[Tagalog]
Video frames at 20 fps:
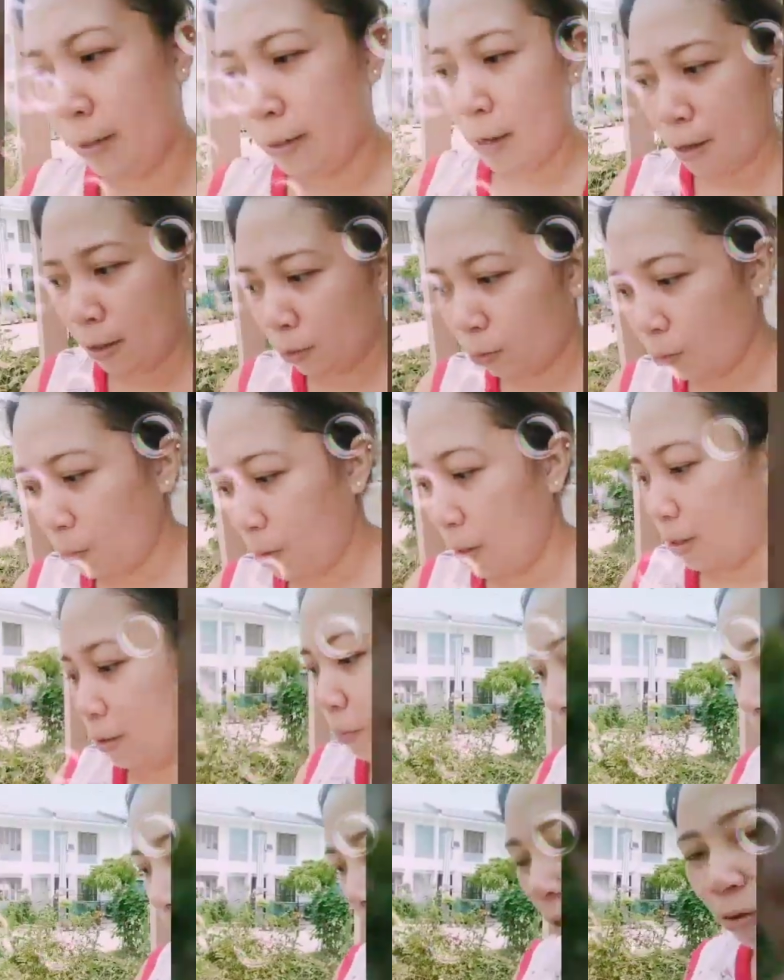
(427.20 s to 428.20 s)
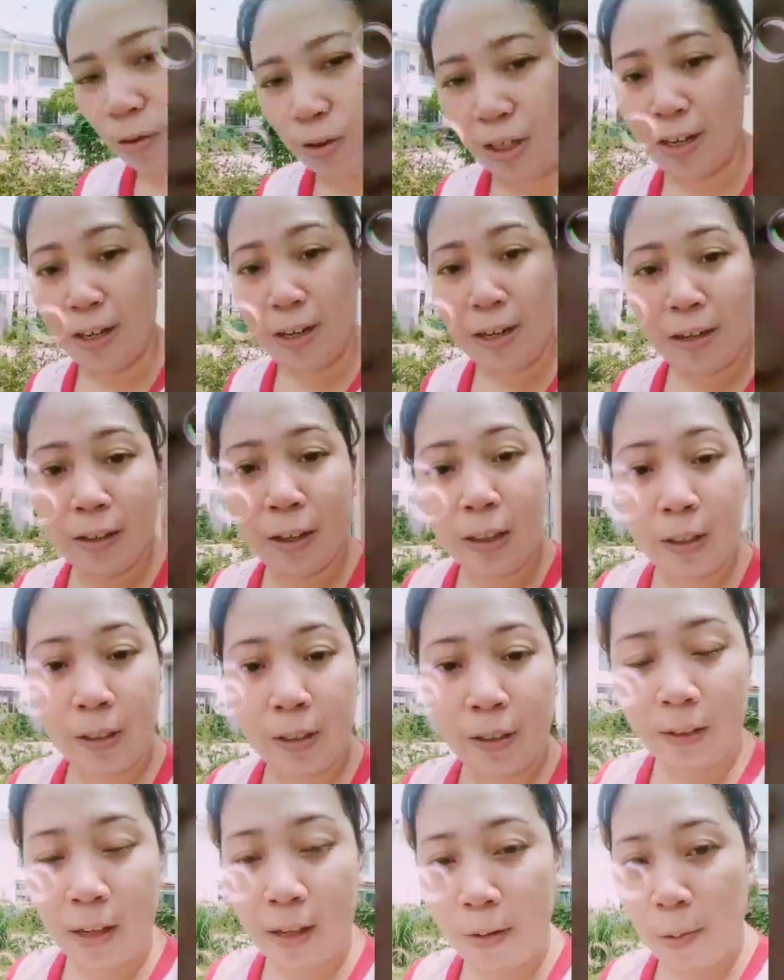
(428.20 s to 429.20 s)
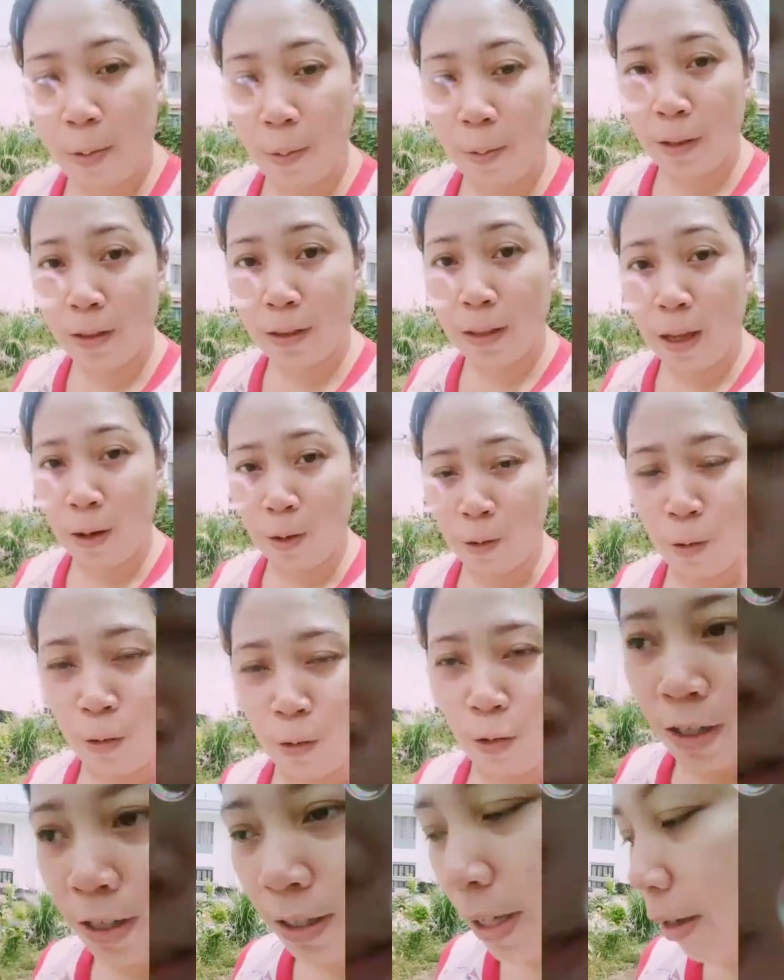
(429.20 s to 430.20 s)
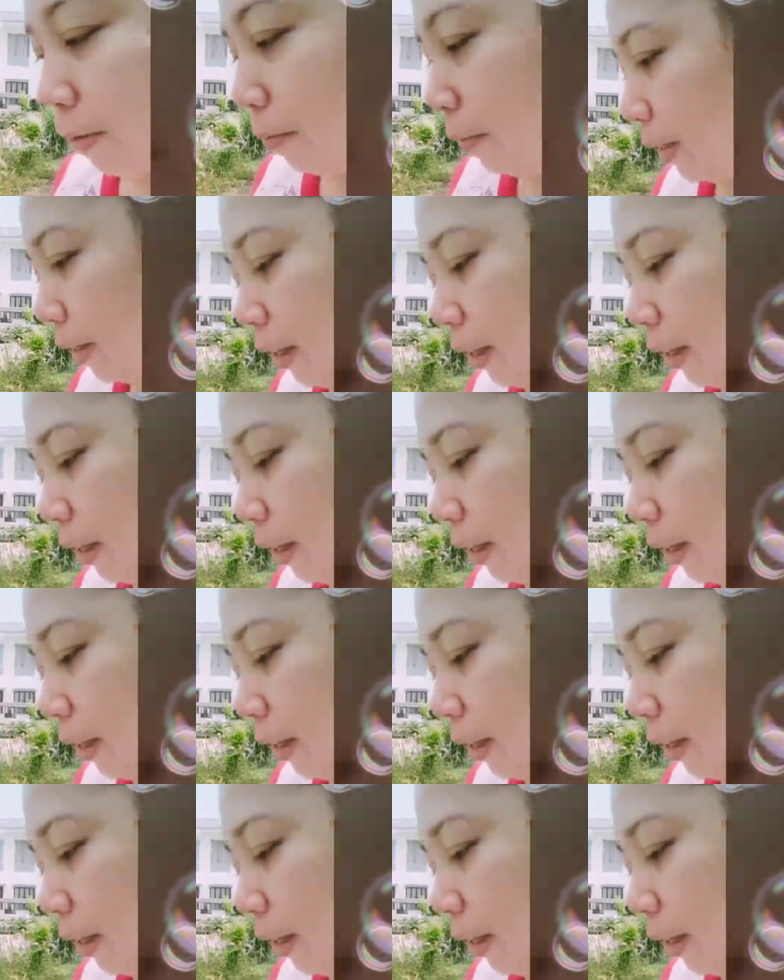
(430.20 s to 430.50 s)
nakakatuwa lang, may talong siya. Kaya nagtanim ako ng talong kasi